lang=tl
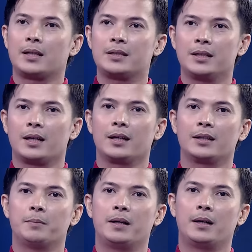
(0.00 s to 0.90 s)
CR ka,
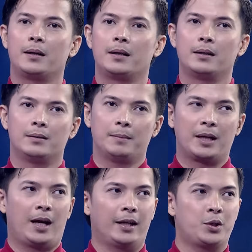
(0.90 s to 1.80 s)
di ba,
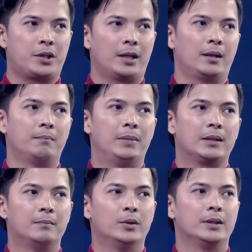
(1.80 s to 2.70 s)
mag-aayos ka ng oh,
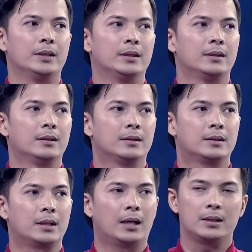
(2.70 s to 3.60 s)
belt mo. Tsaka eh. seatbelt. Tsaka